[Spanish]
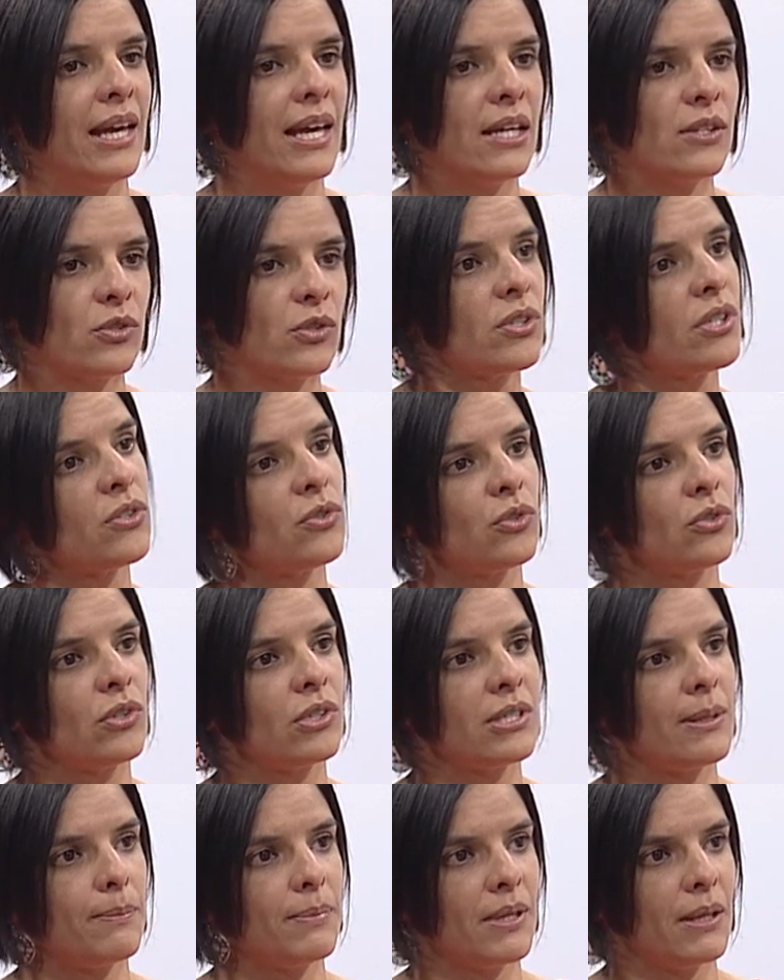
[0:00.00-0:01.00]
esos
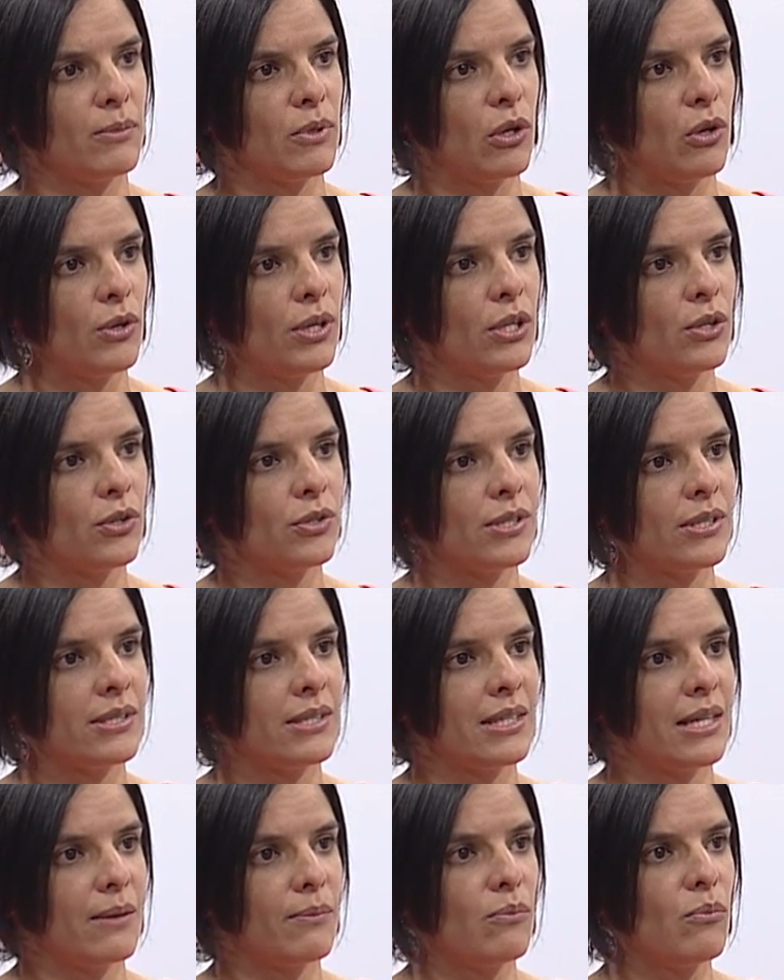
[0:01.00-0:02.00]
estudios epidemiológicos
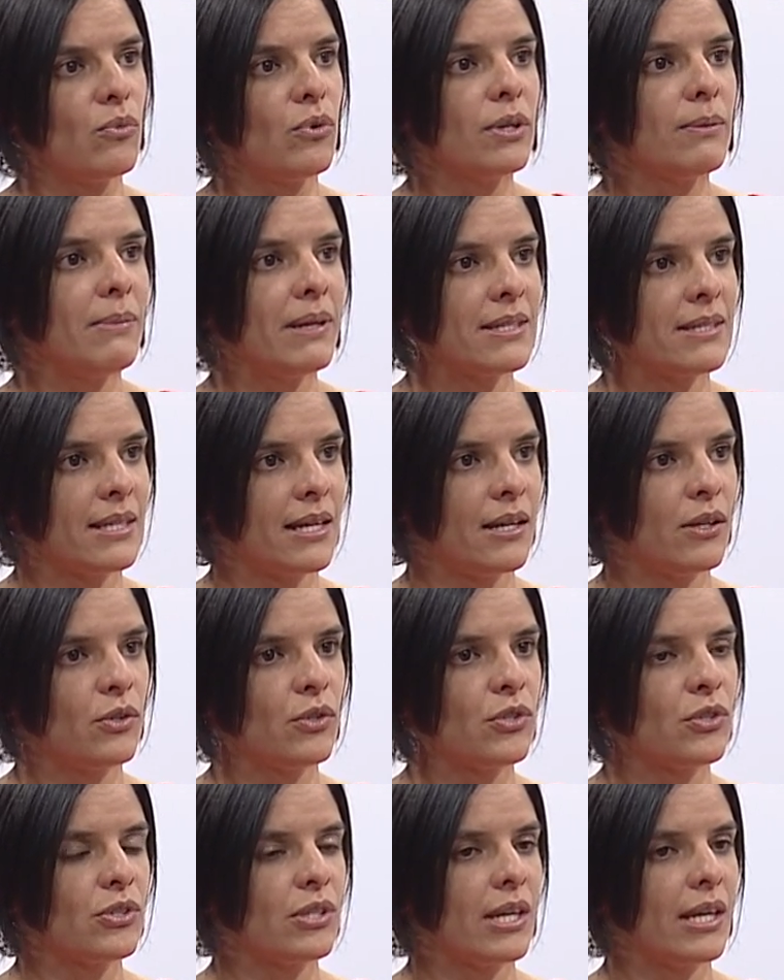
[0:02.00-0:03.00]
están muy
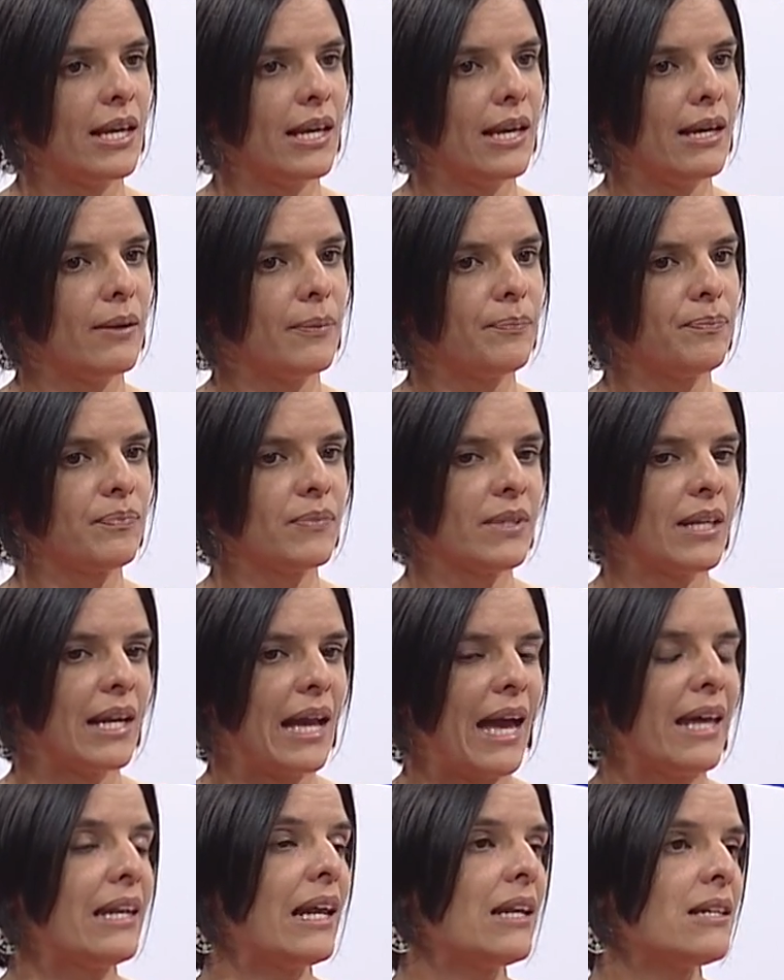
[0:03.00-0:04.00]
basados en
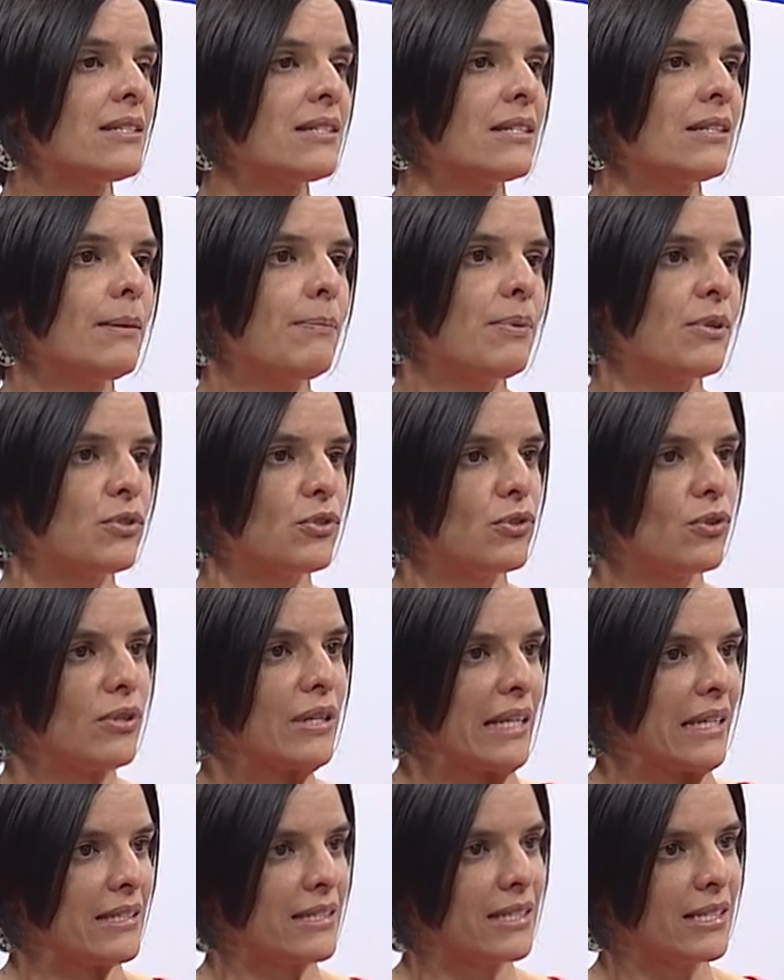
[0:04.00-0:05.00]
análisis de
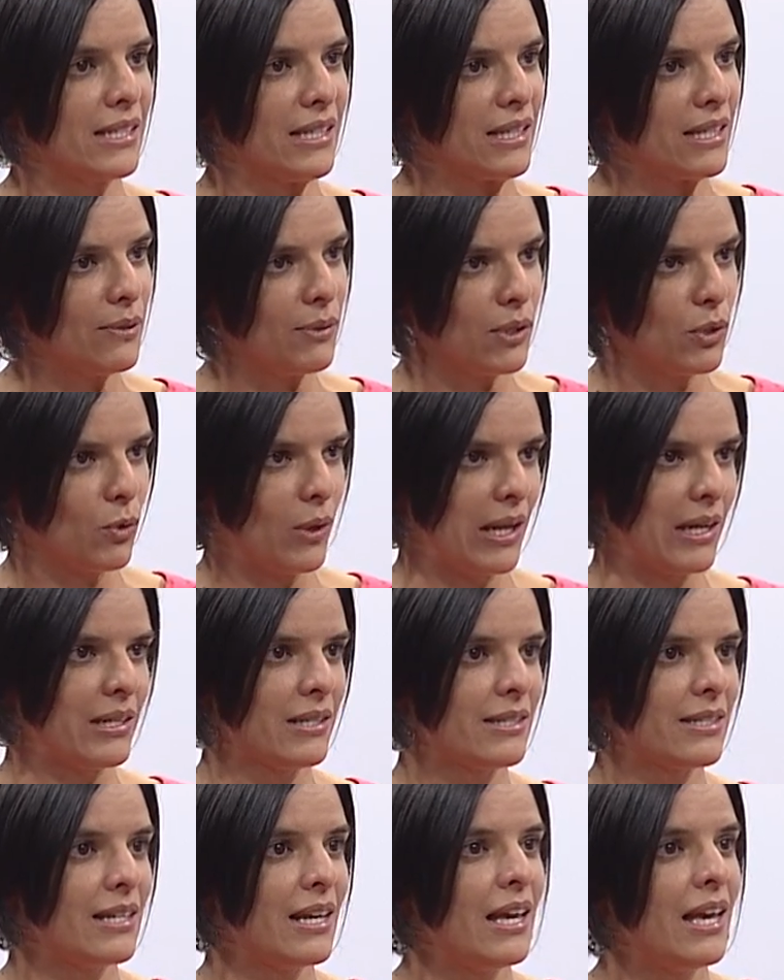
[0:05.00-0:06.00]
personas
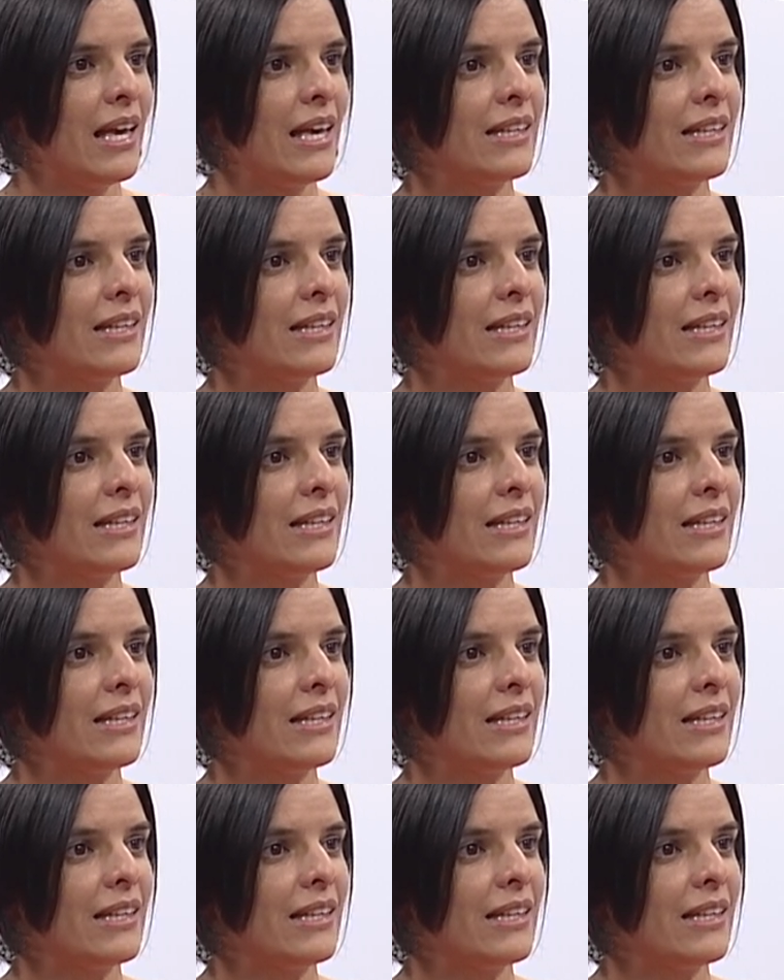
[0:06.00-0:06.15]
individuales